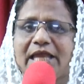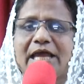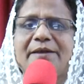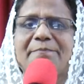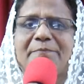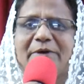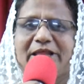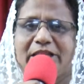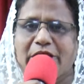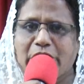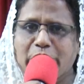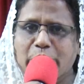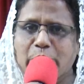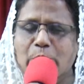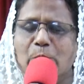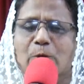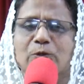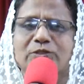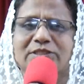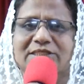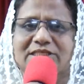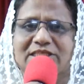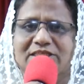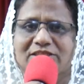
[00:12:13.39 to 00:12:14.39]
என்பதை
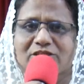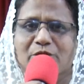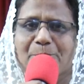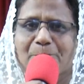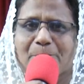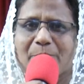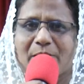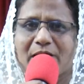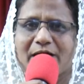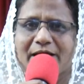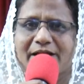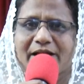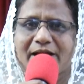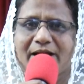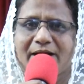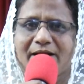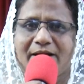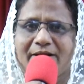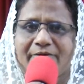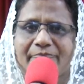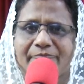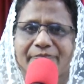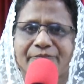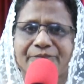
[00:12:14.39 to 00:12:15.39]
யோசித்து
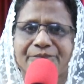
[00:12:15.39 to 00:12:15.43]
பாருங்கள்